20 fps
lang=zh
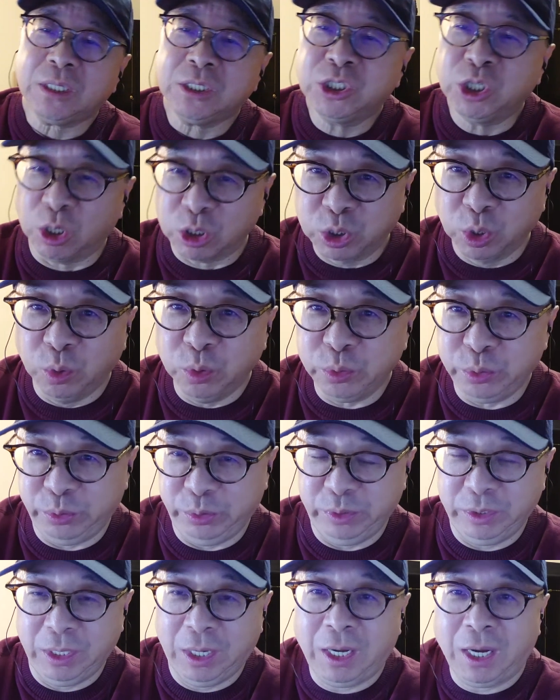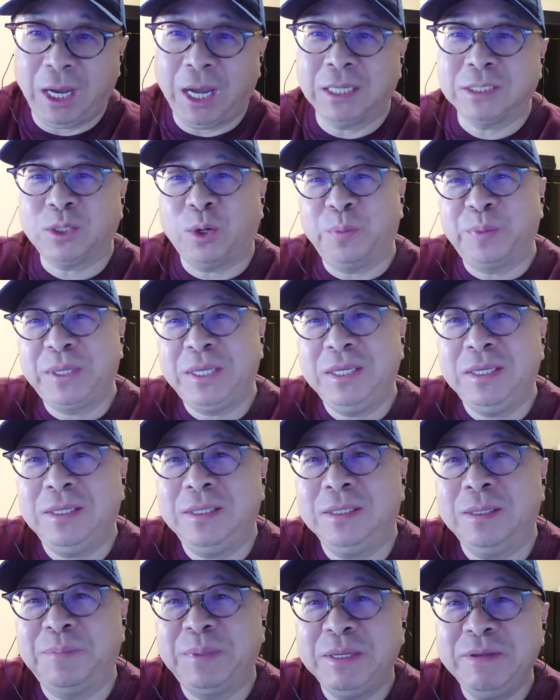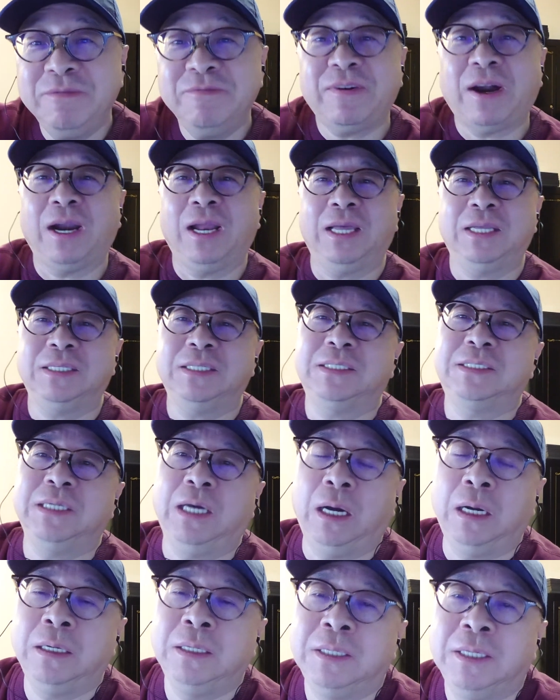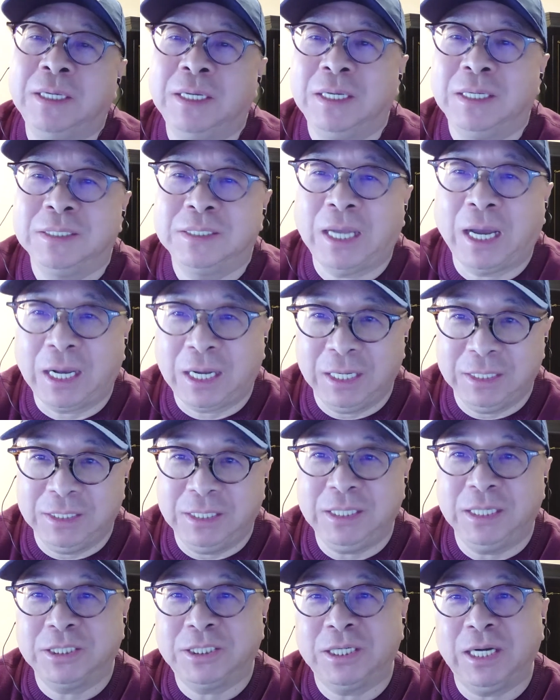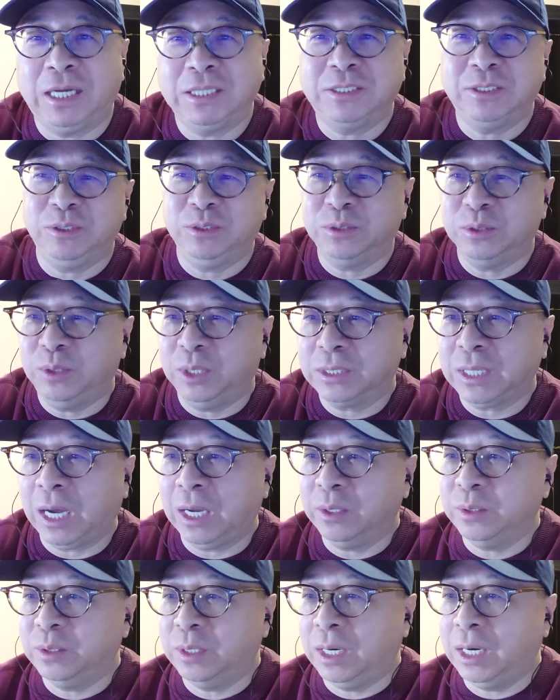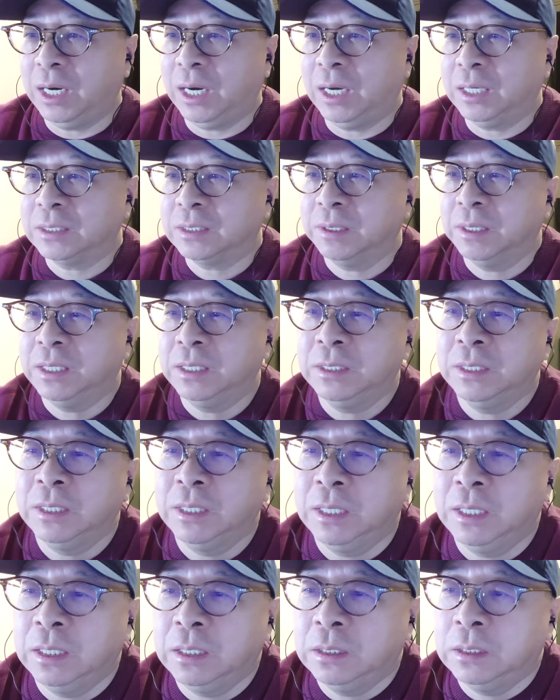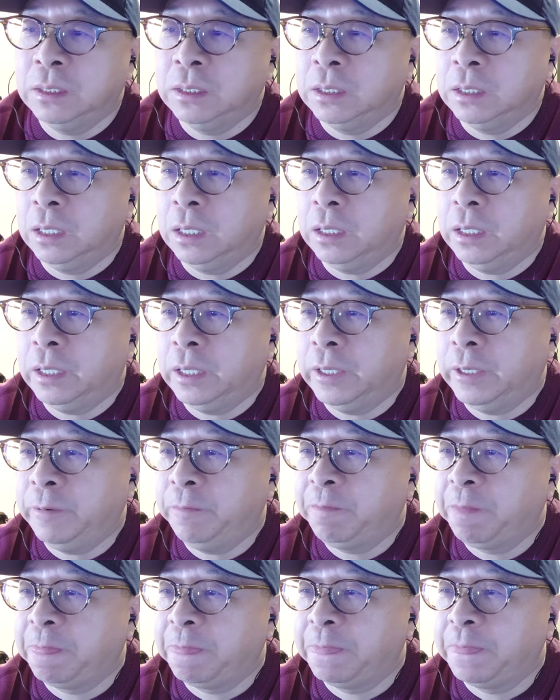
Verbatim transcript: 叫周宇啊，按照拼音的拼法来讲，他肯定也是来自于中国大陆啊，啊。